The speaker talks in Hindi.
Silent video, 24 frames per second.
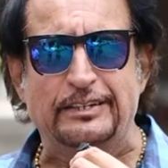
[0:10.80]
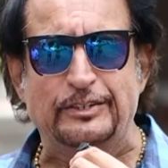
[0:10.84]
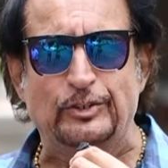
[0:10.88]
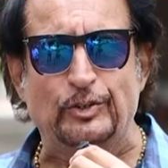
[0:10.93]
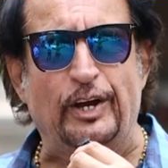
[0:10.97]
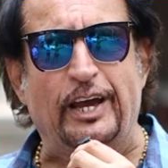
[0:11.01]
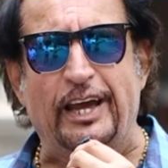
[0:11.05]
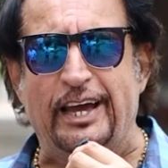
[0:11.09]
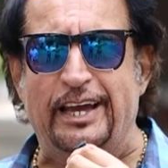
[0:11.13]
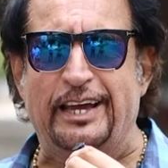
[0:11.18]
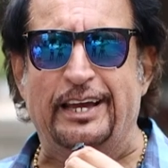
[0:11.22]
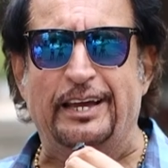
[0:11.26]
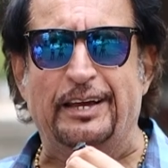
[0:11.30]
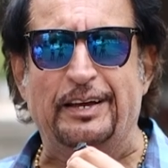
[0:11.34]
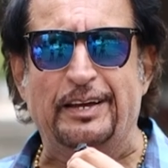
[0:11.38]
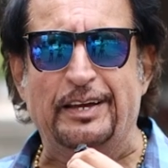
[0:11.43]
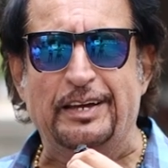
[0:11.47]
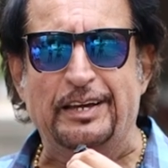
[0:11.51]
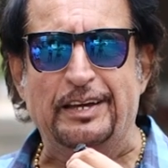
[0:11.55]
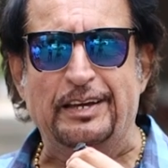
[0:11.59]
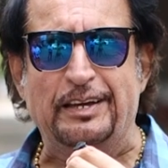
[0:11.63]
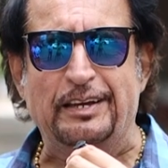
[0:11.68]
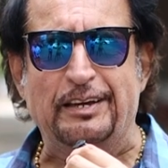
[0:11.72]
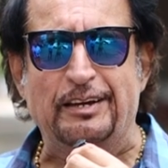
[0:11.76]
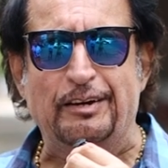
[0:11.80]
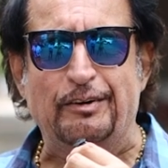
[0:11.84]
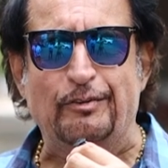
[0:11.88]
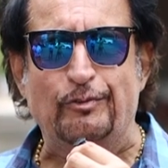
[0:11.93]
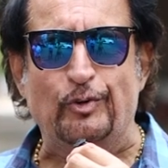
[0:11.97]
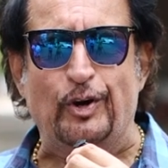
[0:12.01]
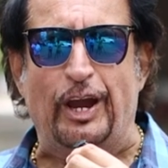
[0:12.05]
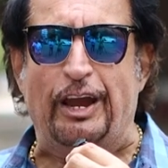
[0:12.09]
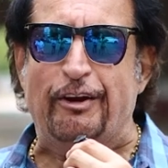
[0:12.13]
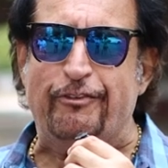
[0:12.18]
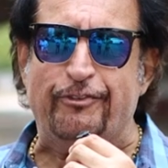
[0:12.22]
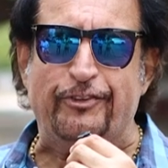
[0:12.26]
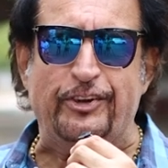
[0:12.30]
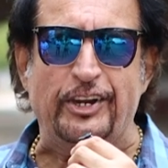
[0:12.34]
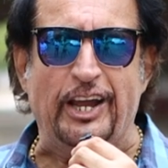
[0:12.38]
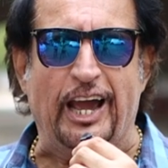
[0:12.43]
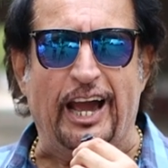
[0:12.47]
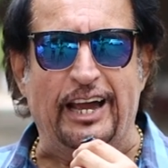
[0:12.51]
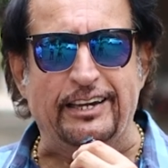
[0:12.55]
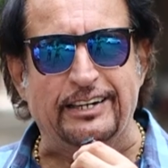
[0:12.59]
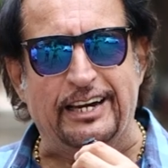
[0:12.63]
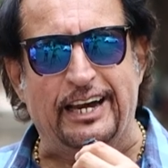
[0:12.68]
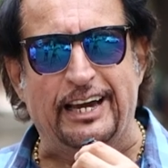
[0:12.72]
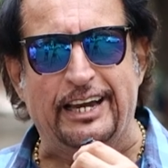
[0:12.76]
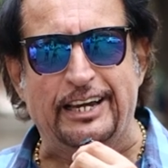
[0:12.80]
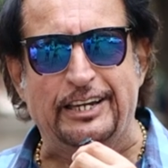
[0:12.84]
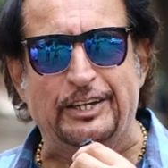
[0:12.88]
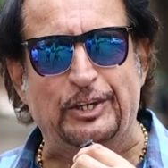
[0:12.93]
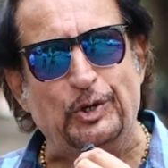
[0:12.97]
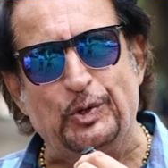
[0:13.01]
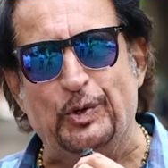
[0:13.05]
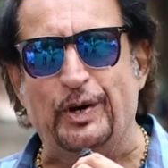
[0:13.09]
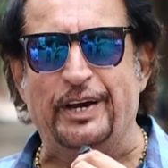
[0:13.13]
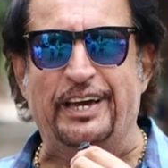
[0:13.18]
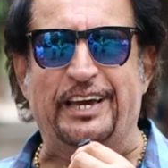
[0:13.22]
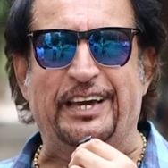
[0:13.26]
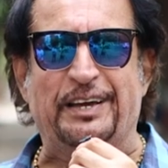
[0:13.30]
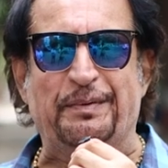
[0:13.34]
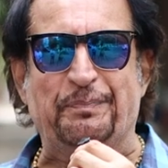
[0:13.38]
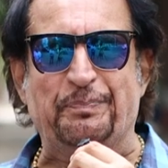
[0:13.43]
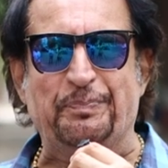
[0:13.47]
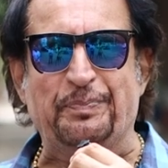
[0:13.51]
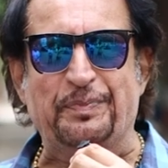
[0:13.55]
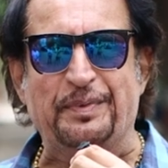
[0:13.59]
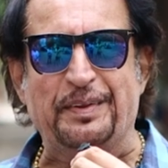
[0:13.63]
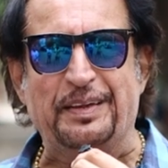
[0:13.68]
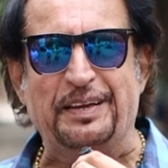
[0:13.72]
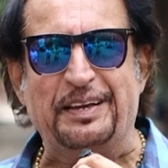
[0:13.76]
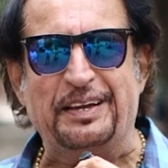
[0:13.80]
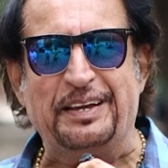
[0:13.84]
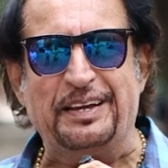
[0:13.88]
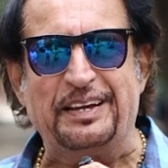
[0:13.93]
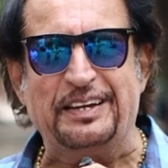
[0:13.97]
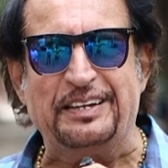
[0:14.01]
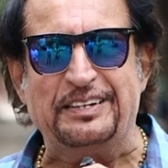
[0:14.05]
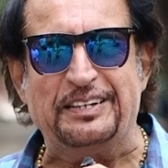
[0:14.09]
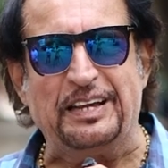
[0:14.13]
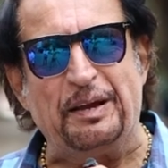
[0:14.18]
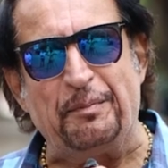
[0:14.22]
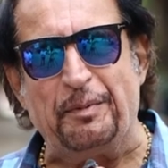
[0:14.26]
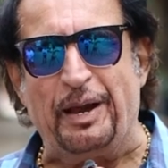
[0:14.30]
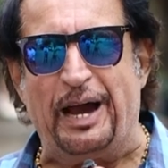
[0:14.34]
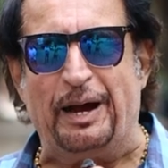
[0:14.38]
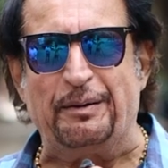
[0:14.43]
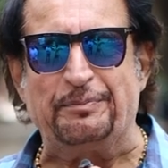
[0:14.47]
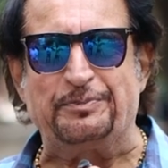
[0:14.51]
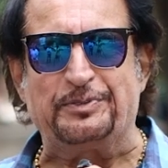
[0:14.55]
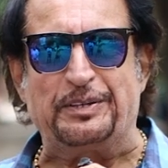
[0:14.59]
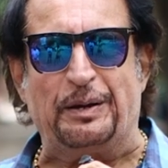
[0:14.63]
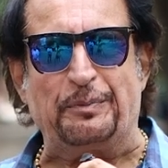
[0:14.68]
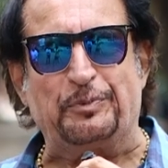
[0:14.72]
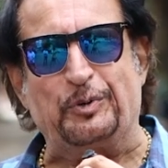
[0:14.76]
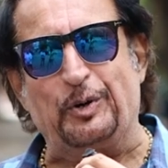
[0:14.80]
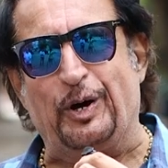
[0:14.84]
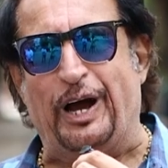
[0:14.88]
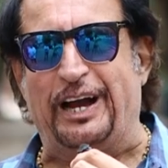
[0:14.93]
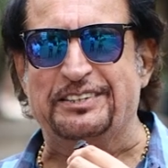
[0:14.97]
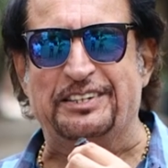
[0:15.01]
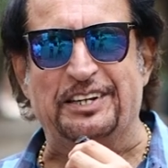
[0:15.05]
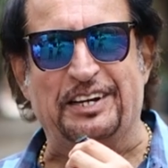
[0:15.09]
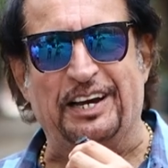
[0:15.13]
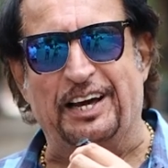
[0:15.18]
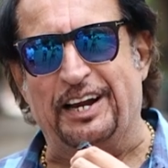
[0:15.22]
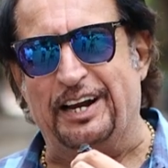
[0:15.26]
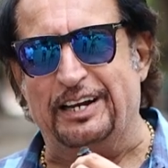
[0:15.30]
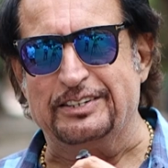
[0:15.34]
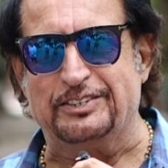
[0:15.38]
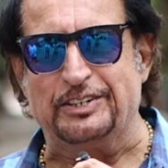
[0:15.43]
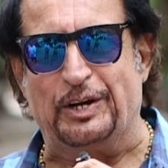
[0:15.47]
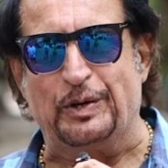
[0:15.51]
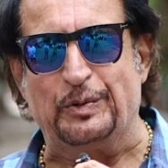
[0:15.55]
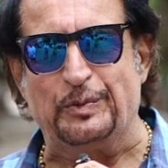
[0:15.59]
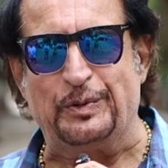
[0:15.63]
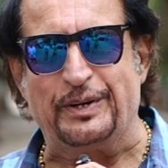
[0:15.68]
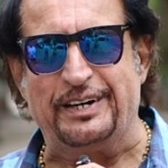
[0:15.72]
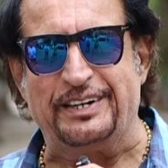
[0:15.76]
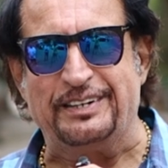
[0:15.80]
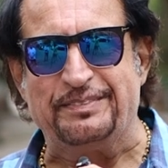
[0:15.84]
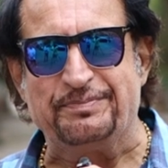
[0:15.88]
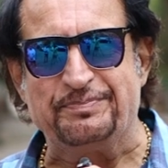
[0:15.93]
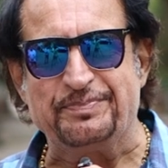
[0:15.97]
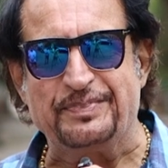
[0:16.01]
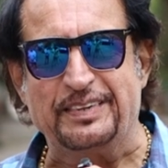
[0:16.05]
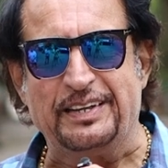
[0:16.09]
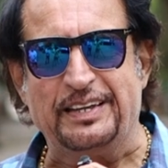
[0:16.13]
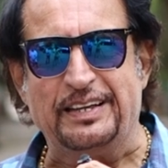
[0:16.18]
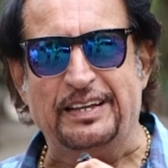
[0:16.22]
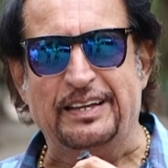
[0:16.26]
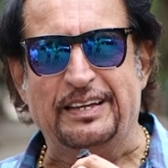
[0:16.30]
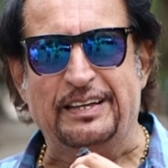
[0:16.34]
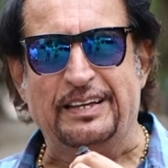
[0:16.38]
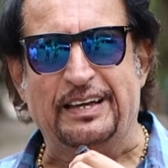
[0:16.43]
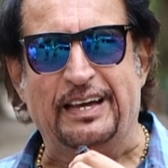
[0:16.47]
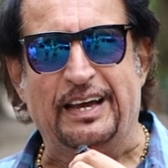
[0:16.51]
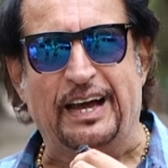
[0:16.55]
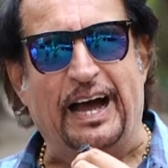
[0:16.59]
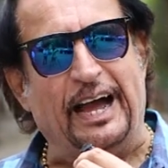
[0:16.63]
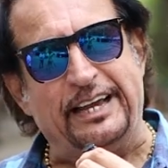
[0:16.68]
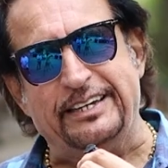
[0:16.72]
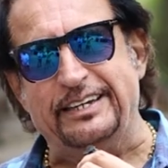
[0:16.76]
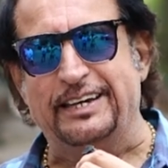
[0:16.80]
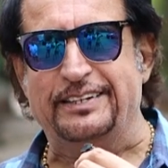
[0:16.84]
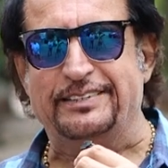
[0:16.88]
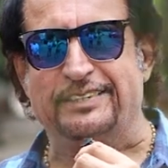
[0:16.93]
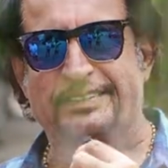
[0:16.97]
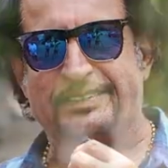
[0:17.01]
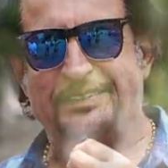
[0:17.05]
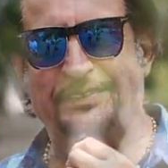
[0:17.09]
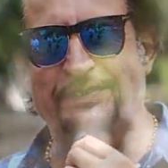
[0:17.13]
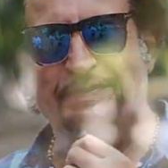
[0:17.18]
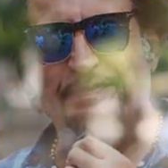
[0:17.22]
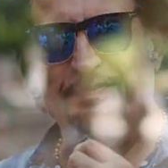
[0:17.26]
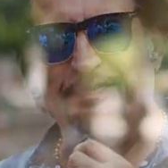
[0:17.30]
जो है वो एफ क्यों है ये मैं आप सबको आज दिखाना चाहूंगा आइए अंदर